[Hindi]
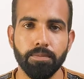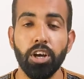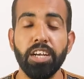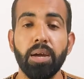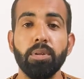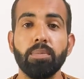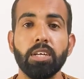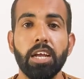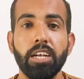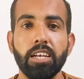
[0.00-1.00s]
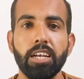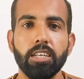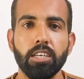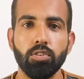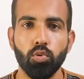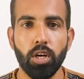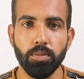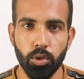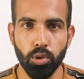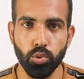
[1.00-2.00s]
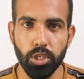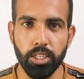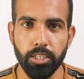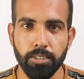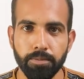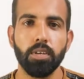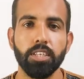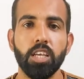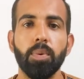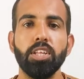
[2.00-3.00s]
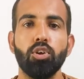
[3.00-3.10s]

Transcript: और इंडिया में तब तक इंटरनेट की शुरुआत भी हो चुकी थी इसके बाद